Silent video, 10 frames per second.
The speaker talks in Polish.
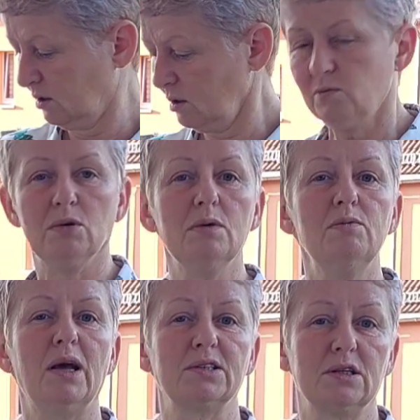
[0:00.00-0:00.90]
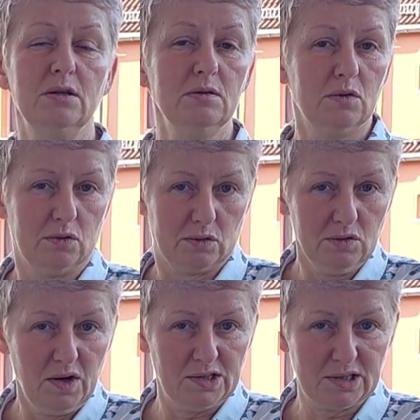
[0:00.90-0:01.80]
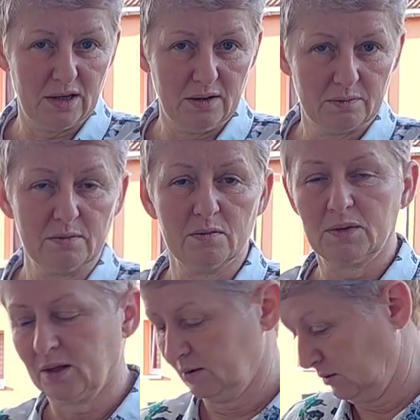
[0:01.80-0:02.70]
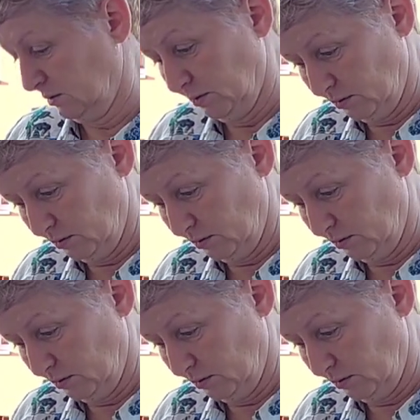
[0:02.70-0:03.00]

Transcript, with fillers: I były placki urugwajskie. Mm,